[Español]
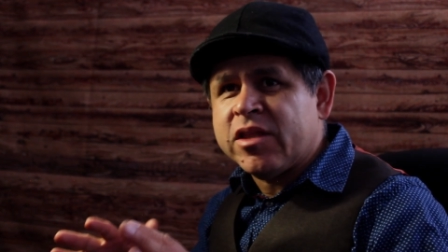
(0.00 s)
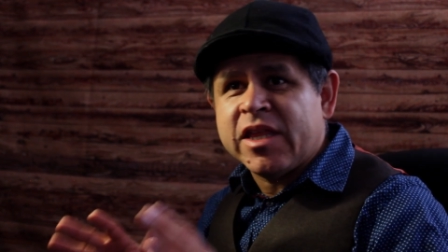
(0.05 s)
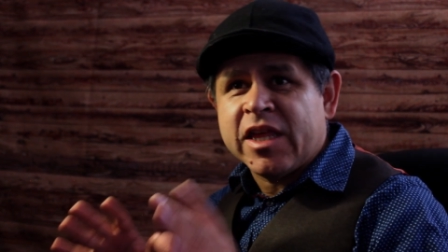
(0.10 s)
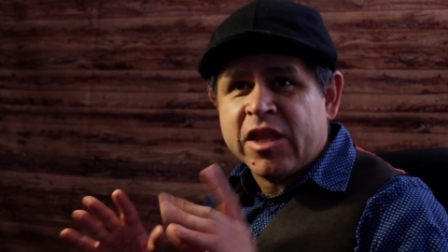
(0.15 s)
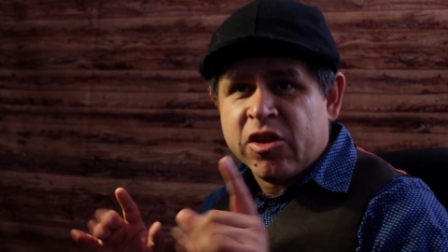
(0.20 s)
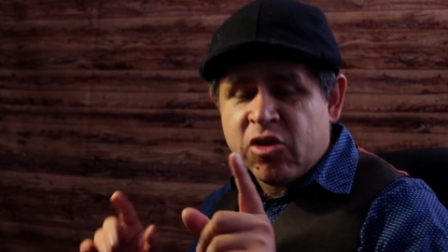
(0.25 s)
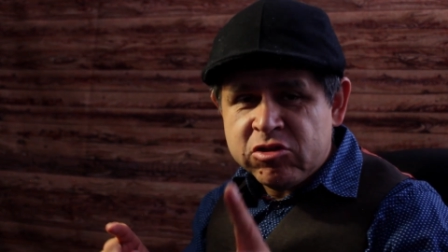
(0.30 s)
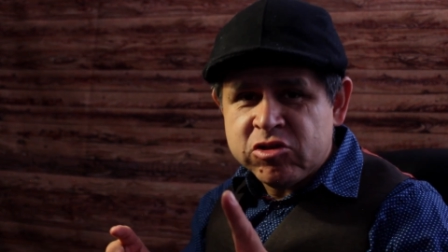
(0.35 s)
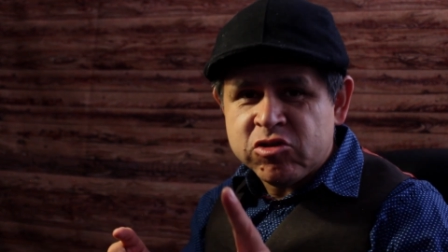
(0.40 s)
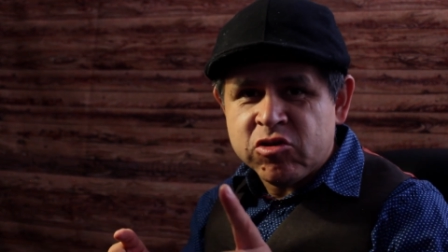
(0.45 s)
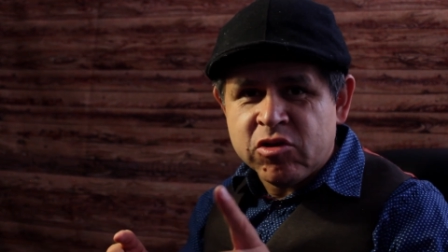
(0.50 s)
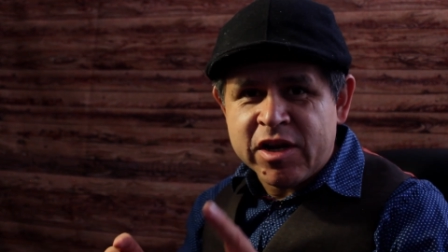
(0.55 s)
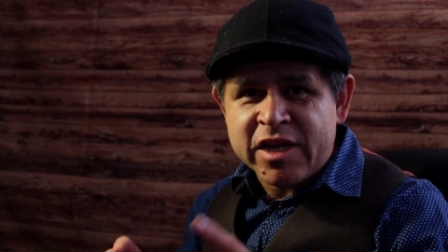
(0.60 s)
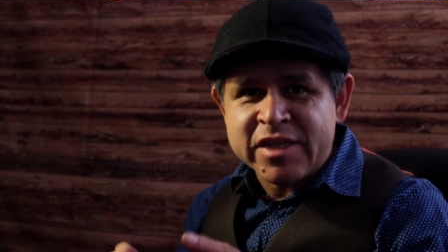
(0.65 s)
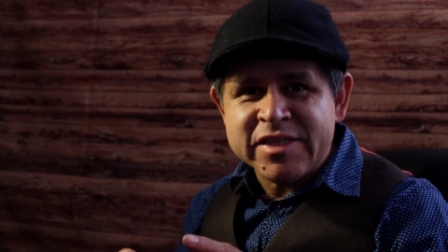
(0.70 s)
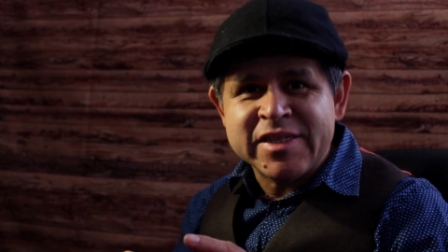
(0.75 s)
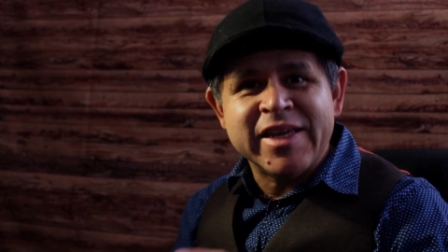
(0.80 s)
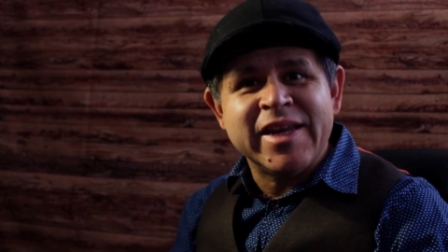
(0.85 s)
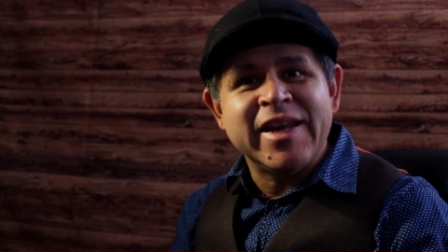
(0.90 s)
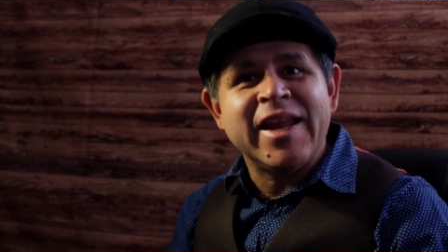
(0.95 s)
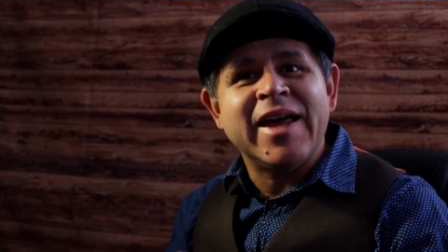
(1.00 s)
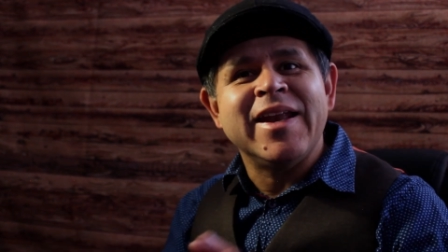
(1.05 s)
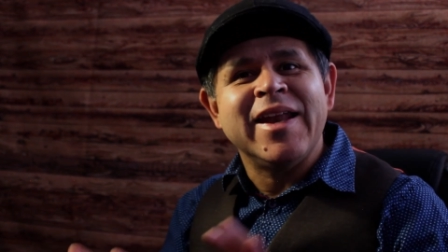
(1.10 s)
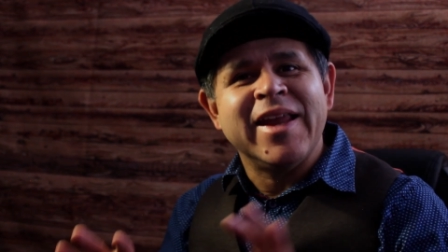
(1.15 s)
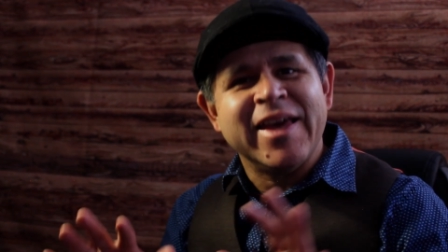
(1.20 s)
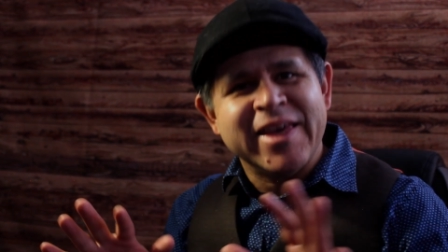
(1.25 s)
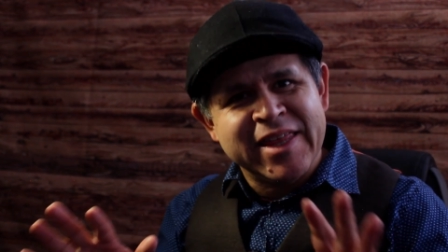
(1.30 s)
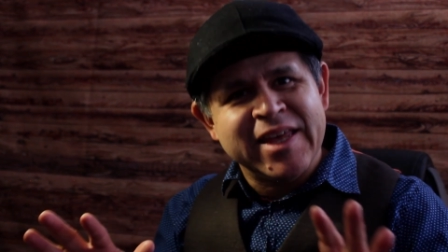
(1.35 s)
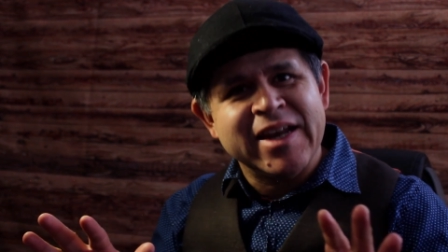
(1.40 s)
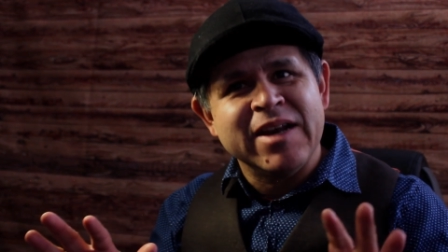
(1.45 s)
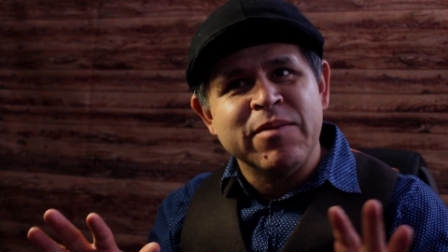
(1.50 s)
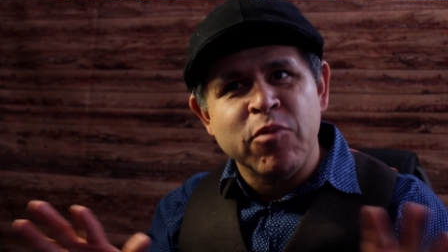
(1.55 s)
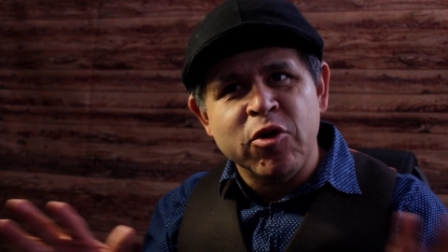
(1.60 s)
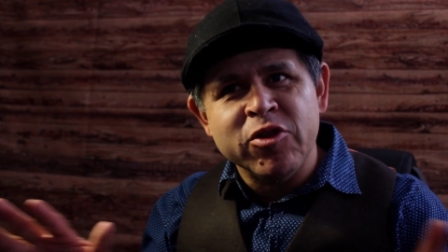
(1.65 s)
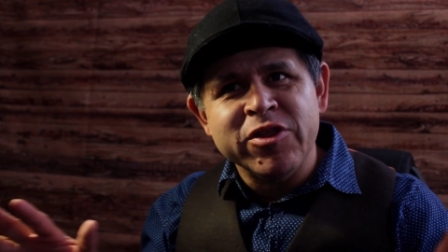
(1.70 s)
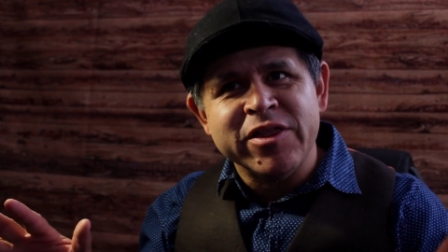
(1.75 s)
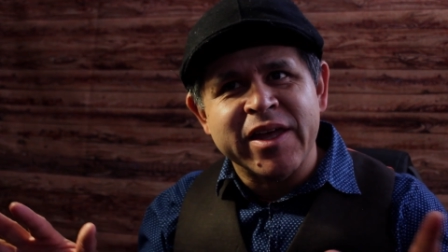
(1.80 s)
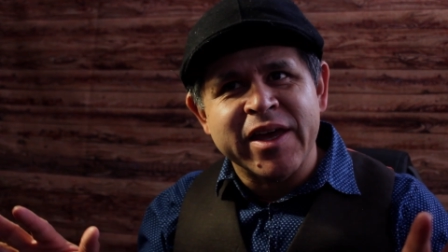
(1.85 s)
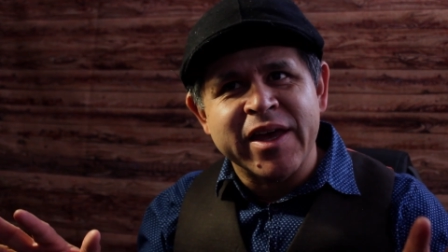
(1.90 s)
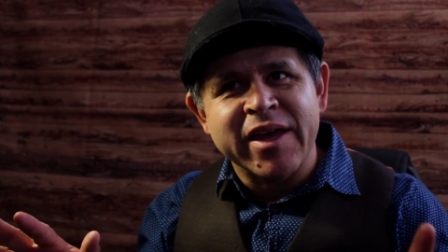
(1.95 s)
de dos horas de La Ley del
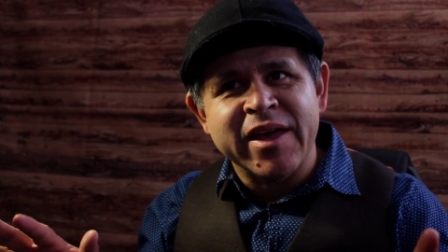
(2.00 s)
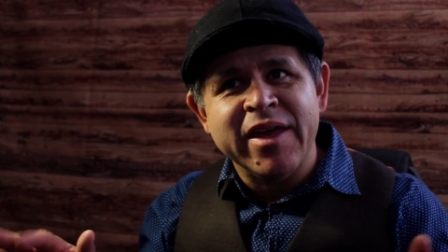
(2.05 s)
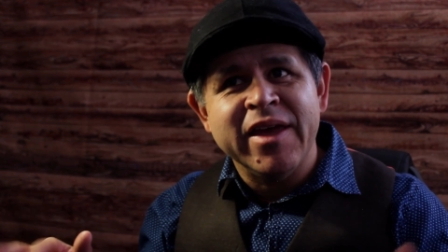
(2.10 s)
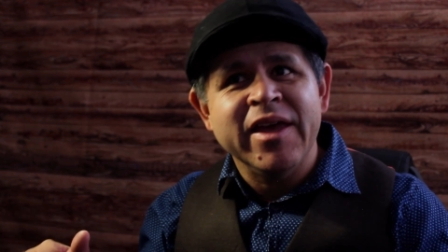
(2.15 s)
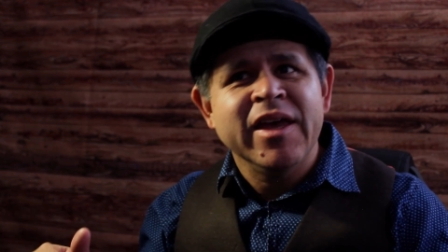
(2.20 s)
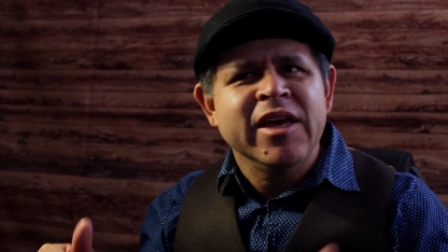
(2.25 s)
Monte,